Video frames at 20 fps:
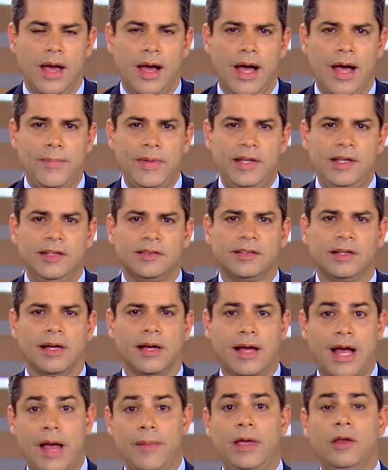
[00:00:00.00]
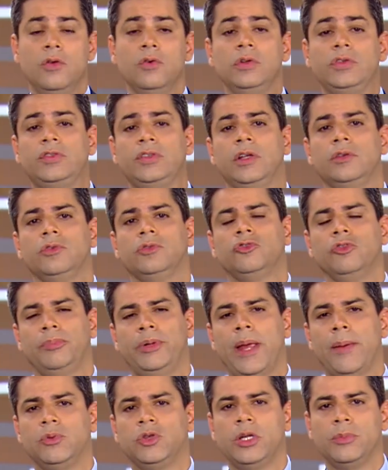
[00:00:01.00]
A ministra Carmen Lúcia, do
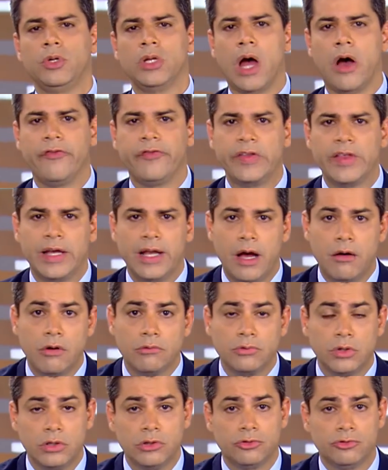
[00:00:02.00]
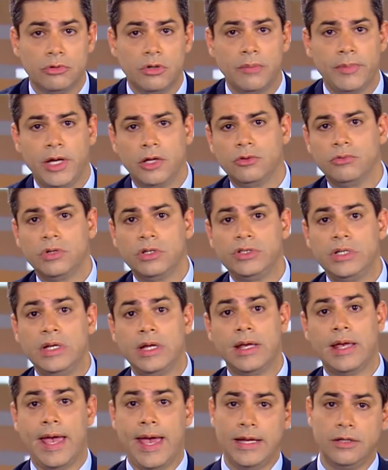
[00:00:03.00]
Supremo Tribunal Federal, autorizou a abertura de
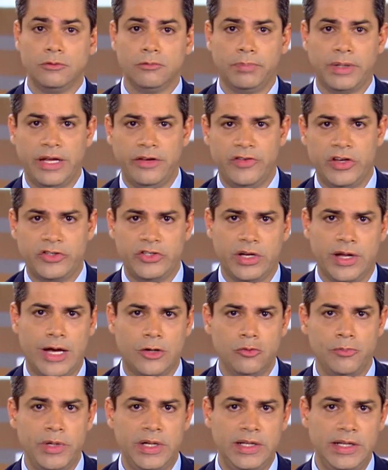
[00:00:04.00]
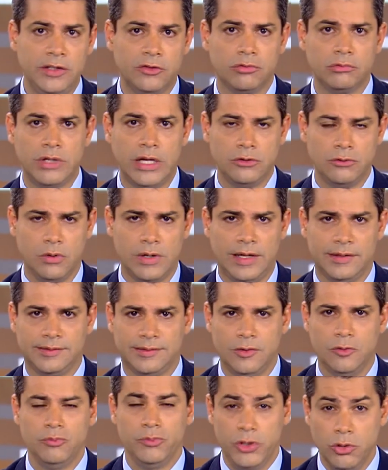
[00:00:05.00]
inquérito para investigar o ministro da
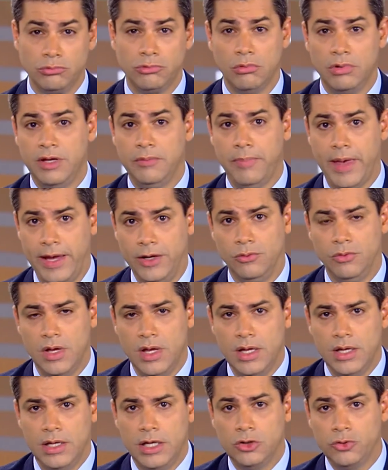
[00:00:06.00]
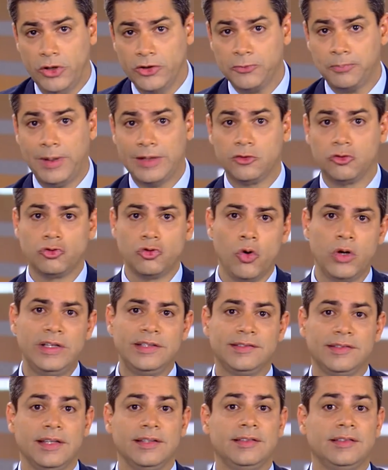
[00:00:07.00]
Educação, Milton Ribeiro, e dois
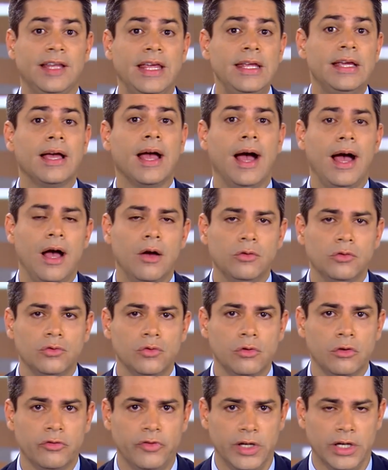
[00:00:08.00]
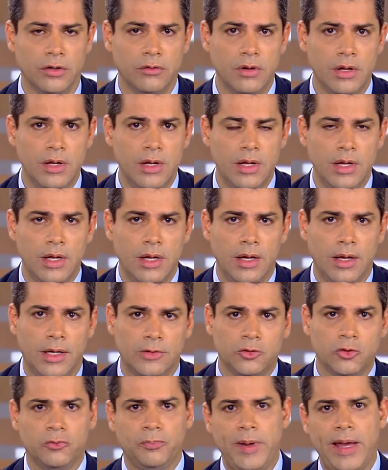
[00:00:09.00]
pastores sem cargos no governo. A
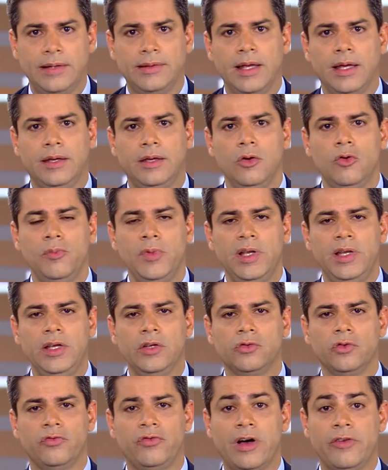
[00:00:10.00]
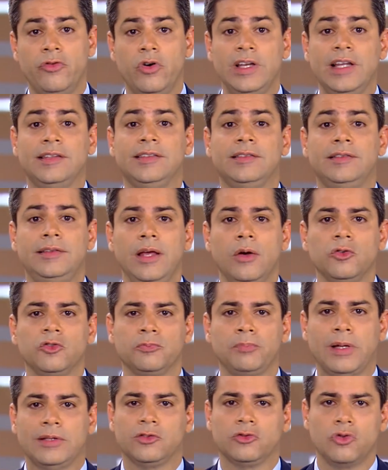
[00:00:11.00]
suspeita é que o ministro favorecia os
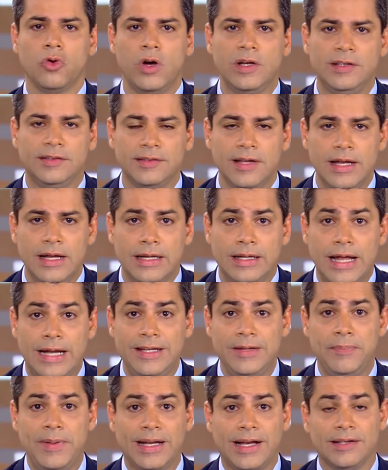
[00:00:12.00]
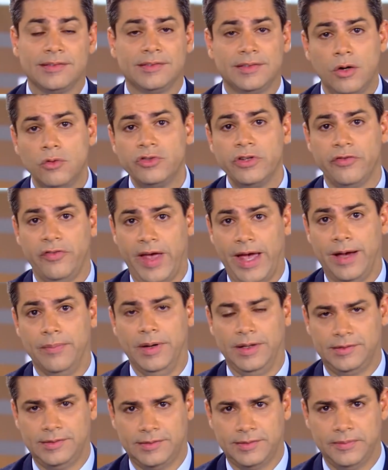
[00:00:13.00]
pastores na liberação de
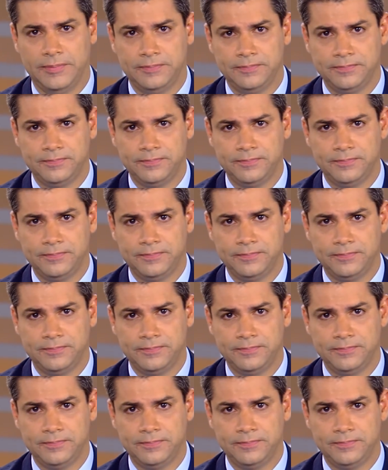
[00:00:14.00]
verbas.